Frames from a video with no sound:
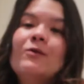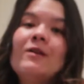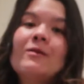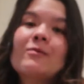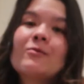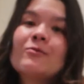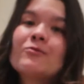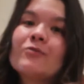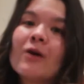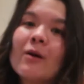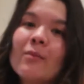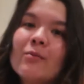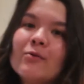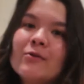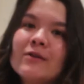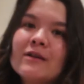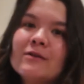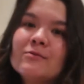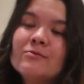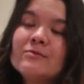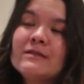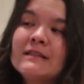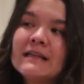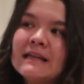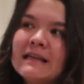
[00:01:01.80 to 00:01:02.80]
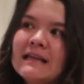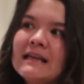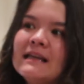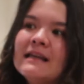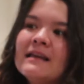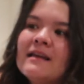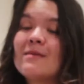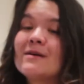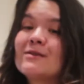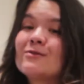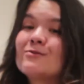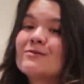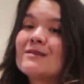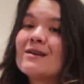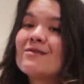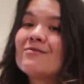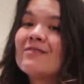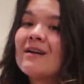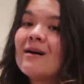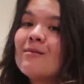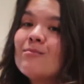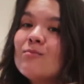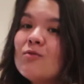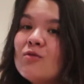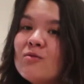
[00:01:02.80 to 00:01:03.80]
non, je suis un peu dégoûtée parce que ça
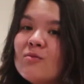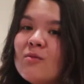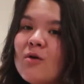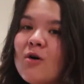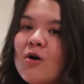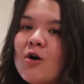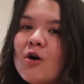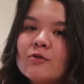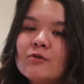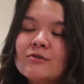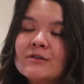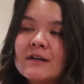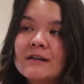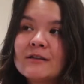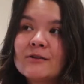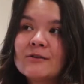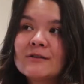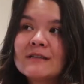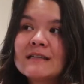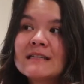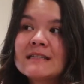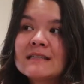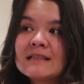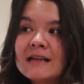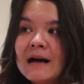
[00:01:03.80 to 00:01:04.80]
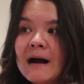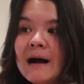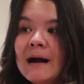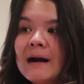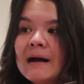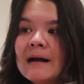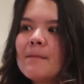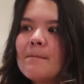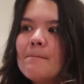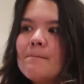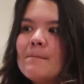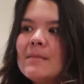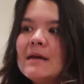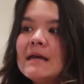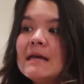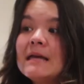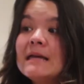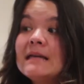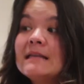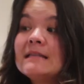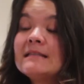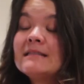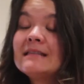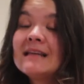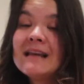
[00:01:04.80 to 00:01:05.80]
fait un moment que j'attendais ça,
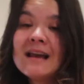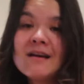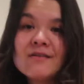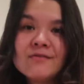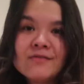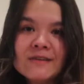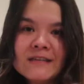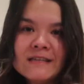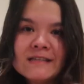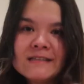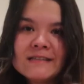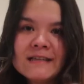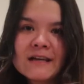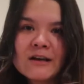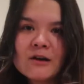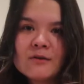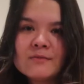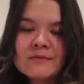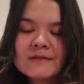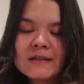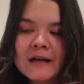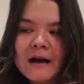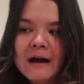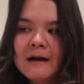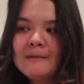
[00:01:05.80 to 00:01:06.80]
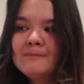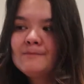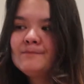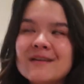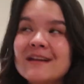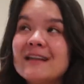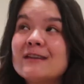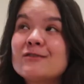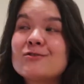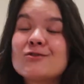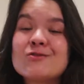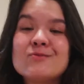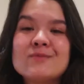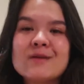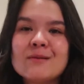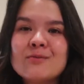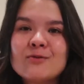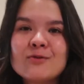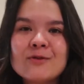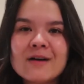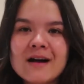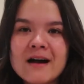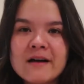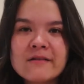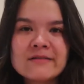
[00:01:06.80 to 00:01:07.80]
mais c'est la vie, c'est comme ça. Il y a des choses bien
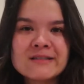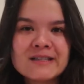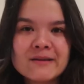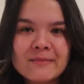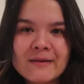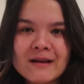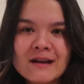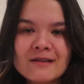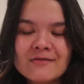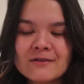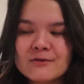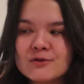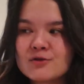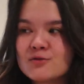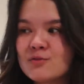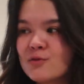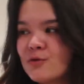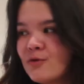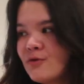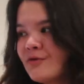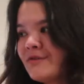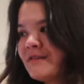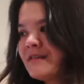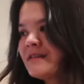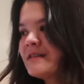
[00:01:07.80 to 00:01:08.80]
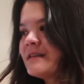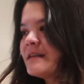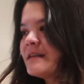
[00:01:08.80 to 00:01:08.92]
plus graves, c'est pas la fin du monde.